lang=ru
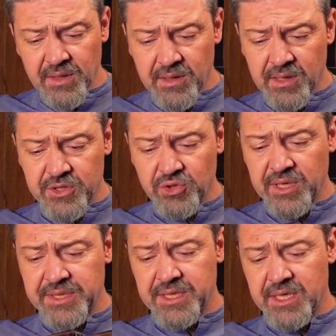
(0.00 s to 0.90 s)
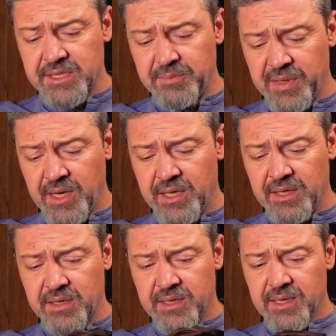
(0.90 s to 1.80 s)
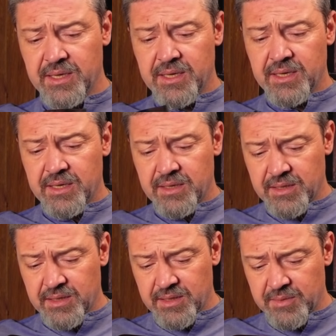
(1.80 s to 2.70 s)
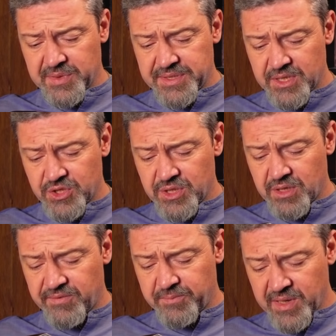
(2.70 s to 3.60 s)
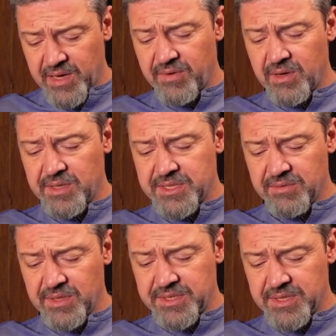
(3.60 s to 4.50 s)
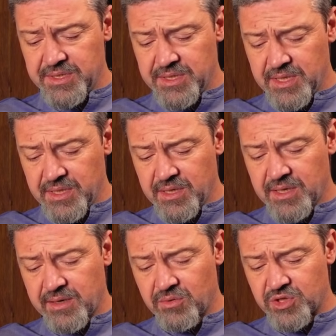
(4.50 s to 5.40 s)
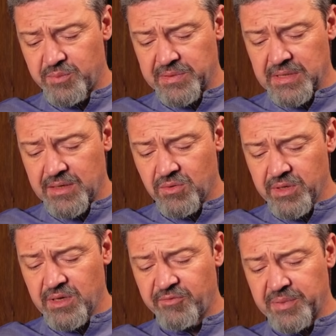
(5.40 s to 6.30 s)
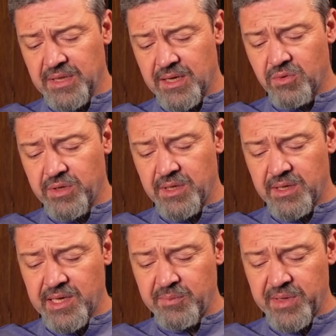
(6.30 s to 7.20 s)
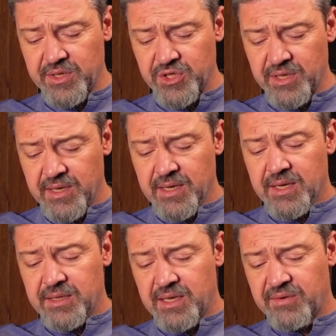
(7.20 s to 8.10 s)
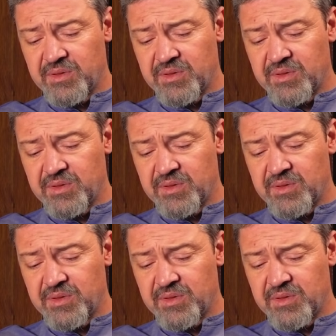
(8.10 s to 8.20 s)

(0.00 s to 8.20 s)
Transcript: А, что касается передних а, пассажиров, правильный цвет сидений, хороший подлокотник. В подлокотнике, опять же, на